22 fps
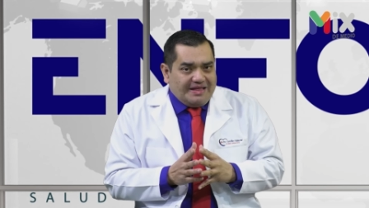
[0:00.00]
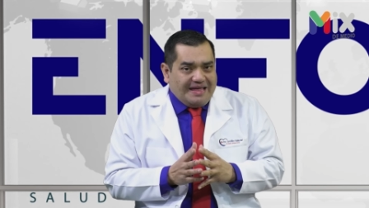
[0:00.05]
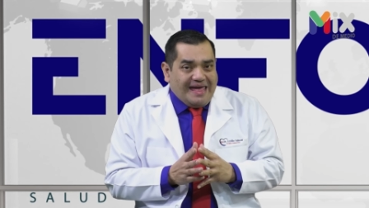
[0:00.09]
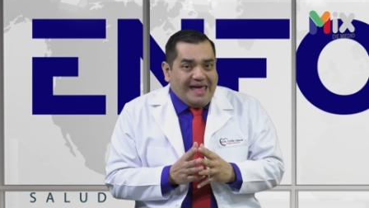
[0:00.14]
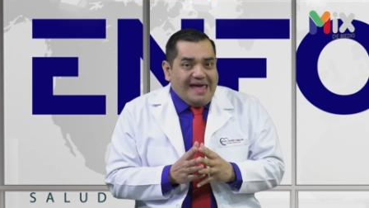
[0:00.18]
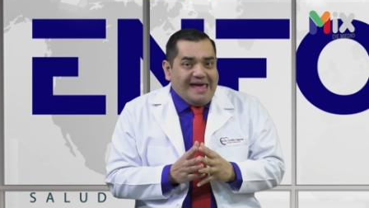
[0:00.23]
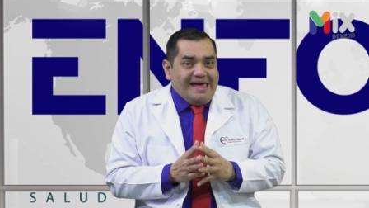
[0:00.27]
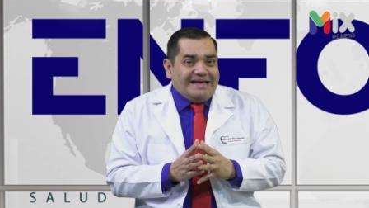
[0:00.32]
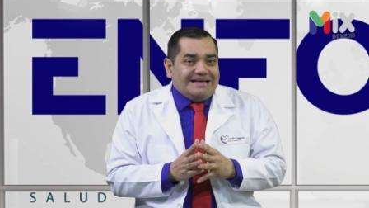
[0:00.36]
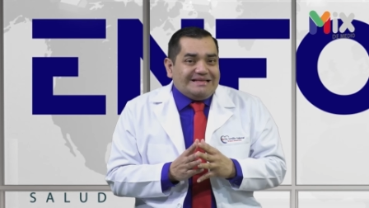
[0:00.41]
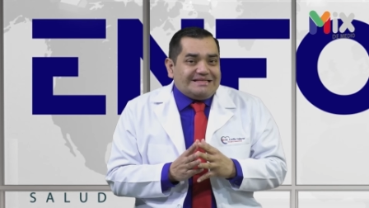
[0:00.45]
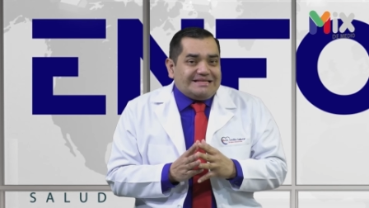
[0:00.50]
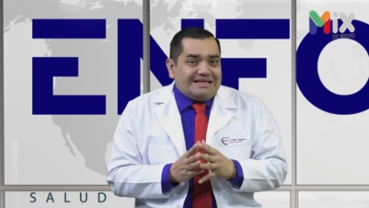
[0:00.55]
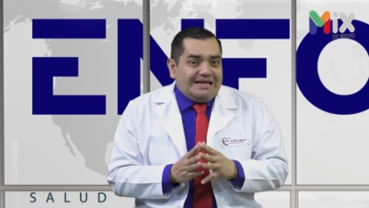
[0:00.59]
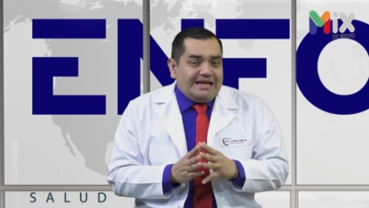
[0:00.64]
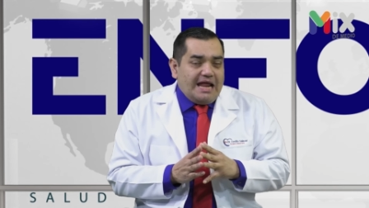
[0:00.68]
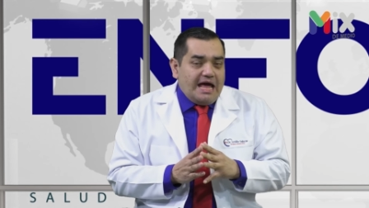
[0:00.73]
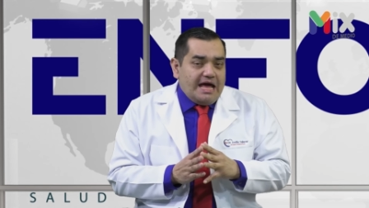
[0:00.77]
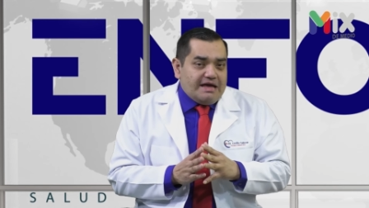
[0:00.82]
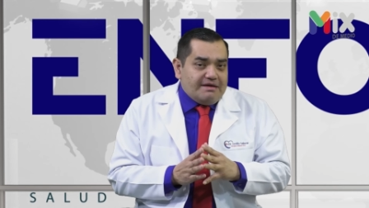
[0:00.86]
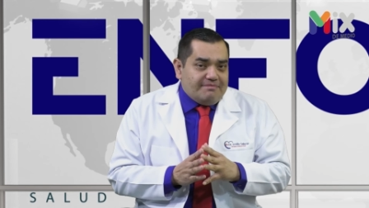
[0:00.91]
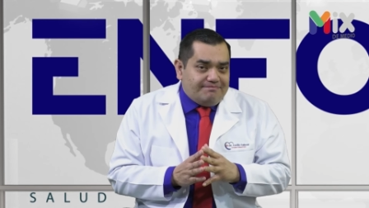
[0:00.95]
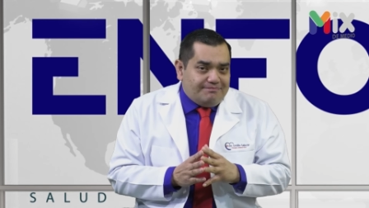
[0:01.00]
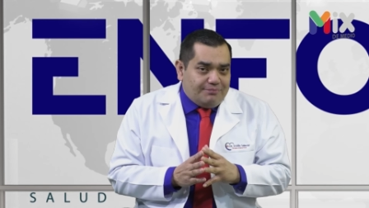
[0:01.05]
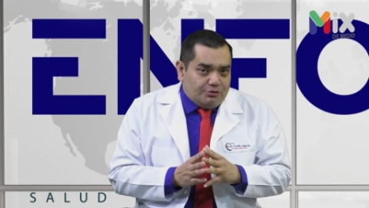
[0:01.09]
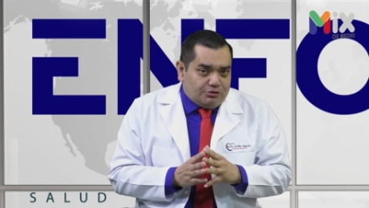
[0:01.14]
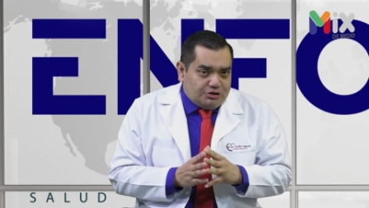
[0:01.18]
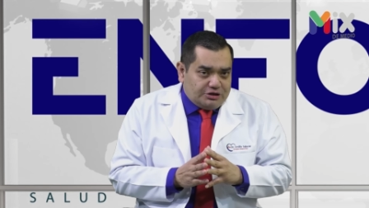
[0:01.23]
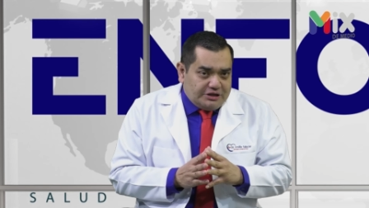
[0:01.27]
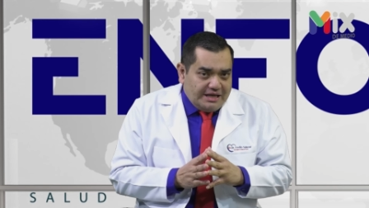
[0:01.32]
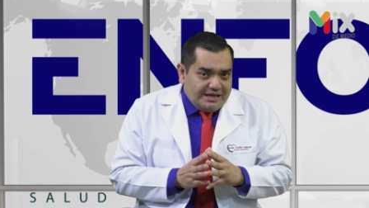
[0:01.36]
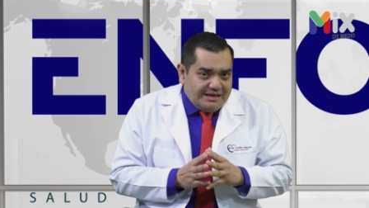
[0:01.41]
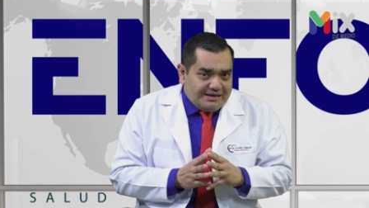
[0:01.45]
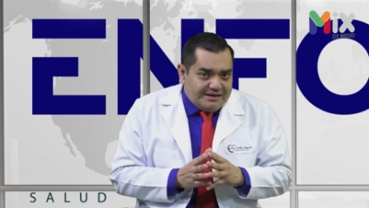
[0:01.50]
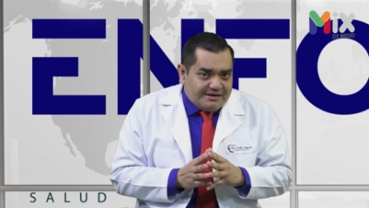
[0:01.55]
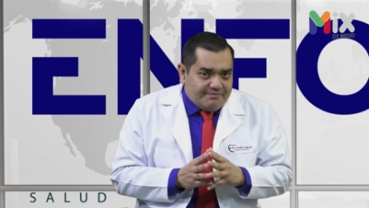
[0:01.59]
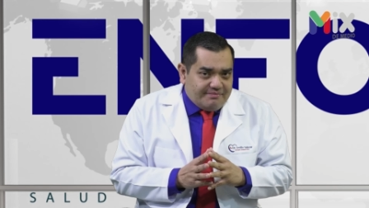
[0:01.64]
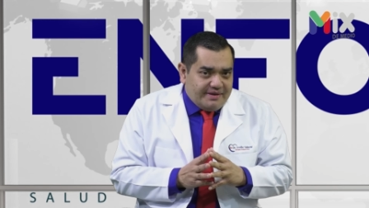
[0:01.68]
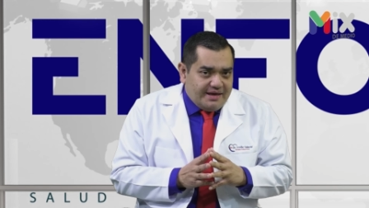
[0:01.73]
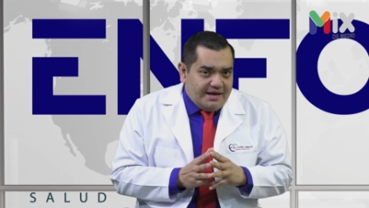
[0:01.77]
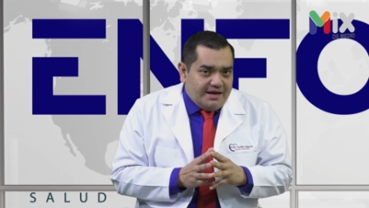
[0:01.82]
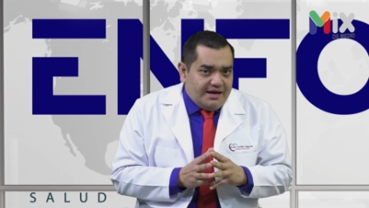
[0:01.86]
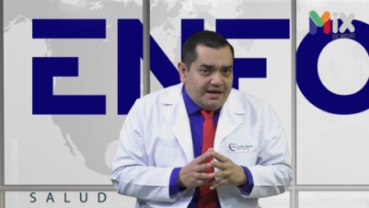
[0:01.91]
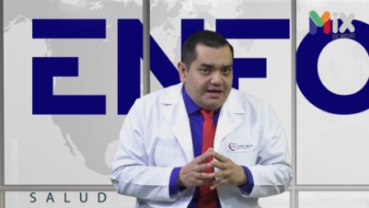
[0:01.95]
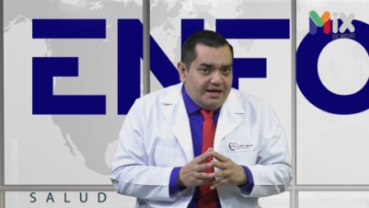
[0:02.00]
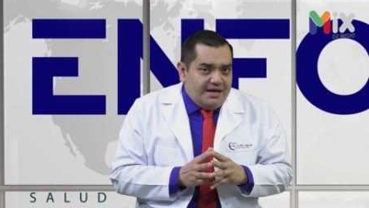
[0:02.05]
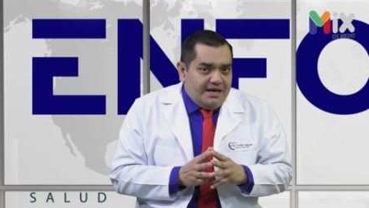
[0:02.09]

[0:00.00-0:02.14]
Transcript: ¿Qué es la hipotermia?